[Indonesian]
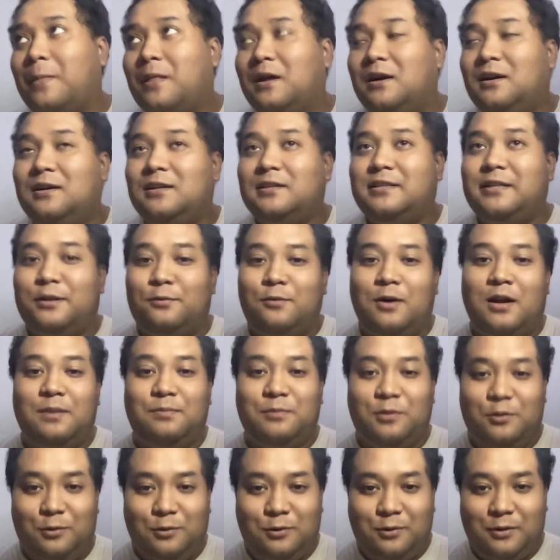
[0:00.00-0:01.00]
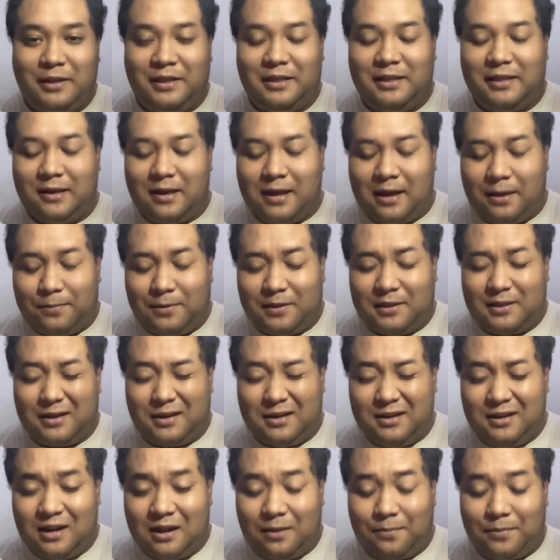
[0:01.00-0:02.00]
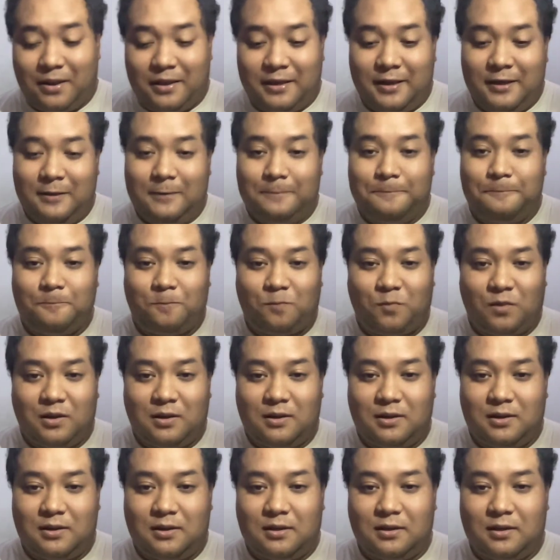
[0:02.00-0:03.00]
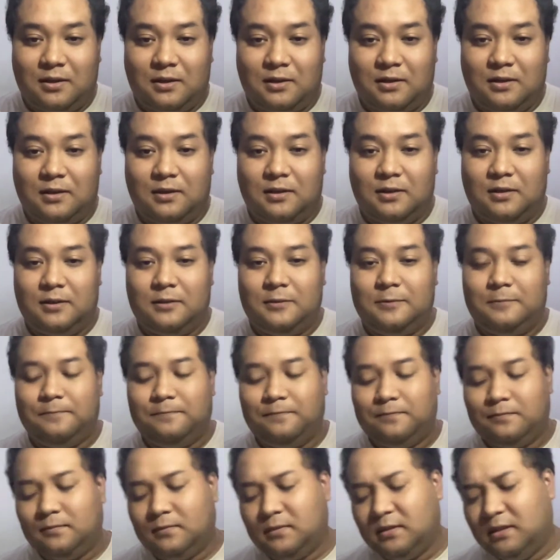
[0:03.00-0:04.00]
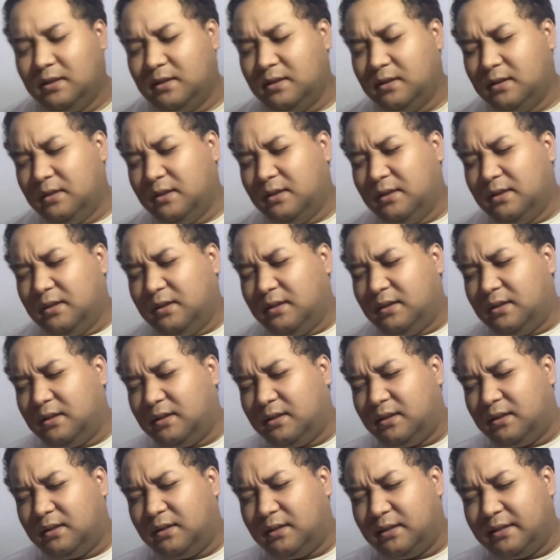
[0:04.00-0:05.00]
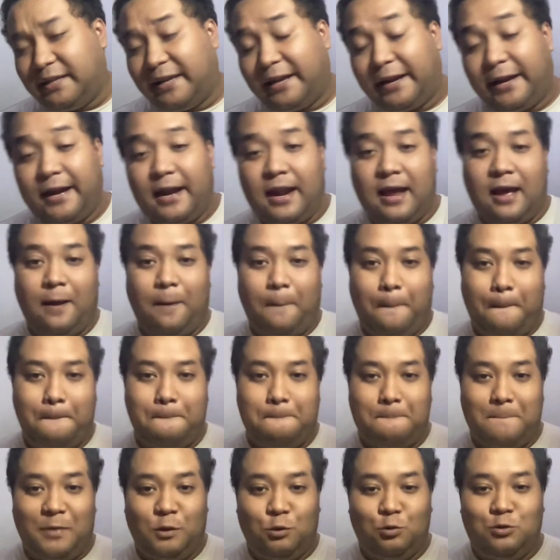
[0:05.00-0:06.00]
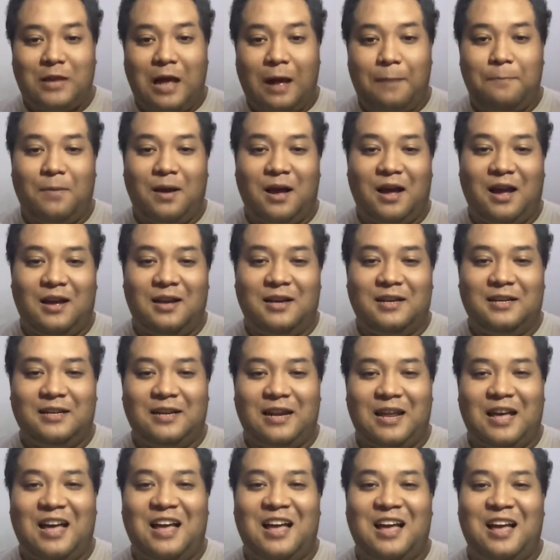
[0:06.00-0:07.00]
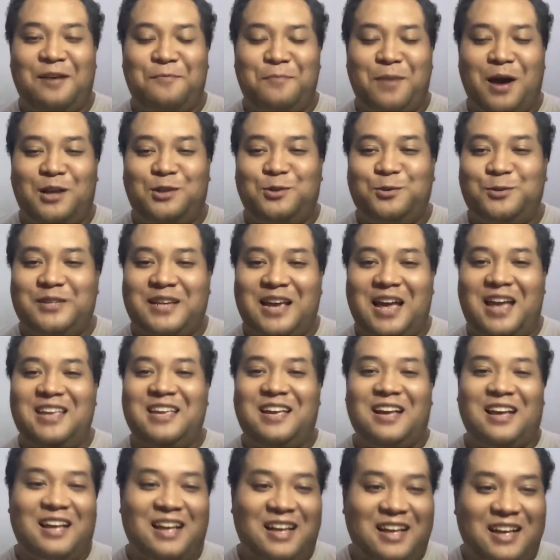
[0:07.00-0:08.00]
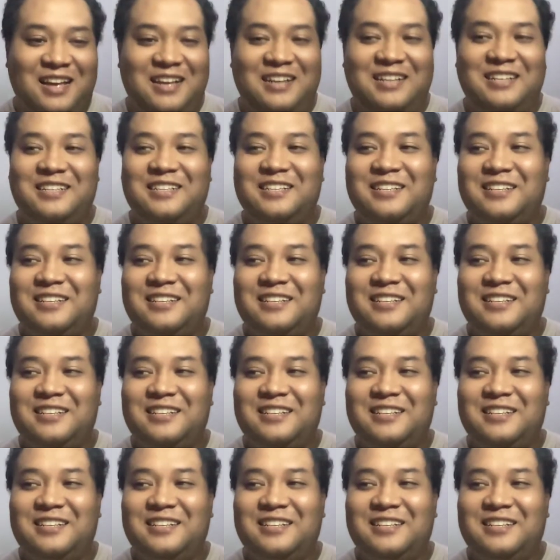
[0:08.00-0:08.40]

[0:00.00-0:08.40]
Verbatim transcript: Eh, C26 tuh itu ya apa tadi namanya uh, uh, Serena itu sama lah maksud saya